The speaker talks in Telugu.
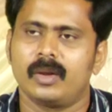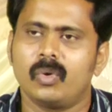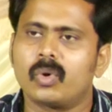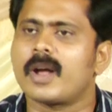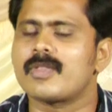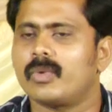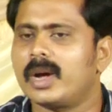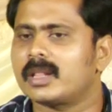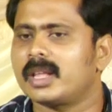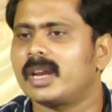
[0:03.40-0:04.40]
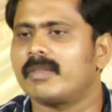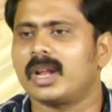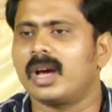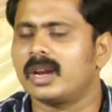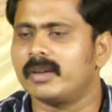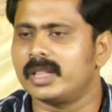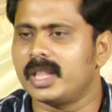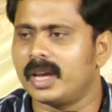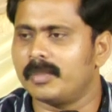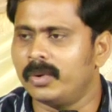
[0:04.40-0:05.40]
లూకాసు వార్త ఇరవై నాలుగవ
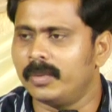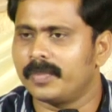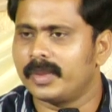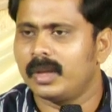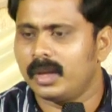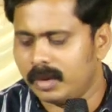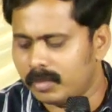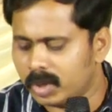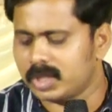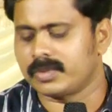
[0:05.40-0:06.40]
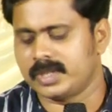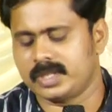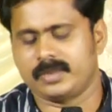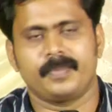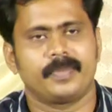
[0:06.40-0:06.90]
అధ్యాయము మొదటి వచనం